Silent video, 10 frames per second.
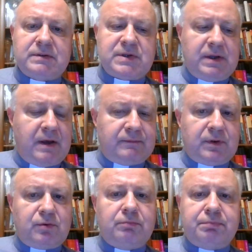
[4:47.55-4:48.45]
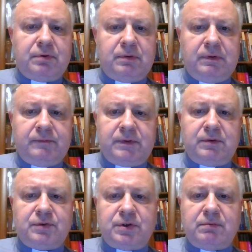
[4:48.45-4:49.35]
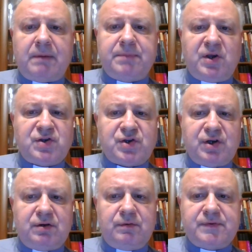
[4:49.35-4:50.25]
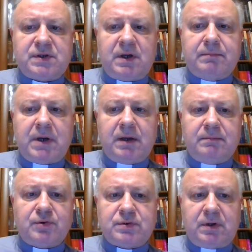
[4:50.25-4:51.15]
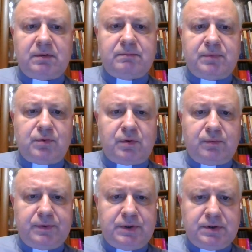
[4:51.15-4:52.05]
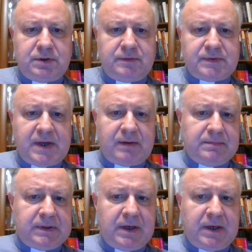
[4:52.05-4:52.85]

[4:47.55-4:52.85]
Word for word: Cena wykupu wynosiła 5 cyklów srebra i można ją było uiścić w całym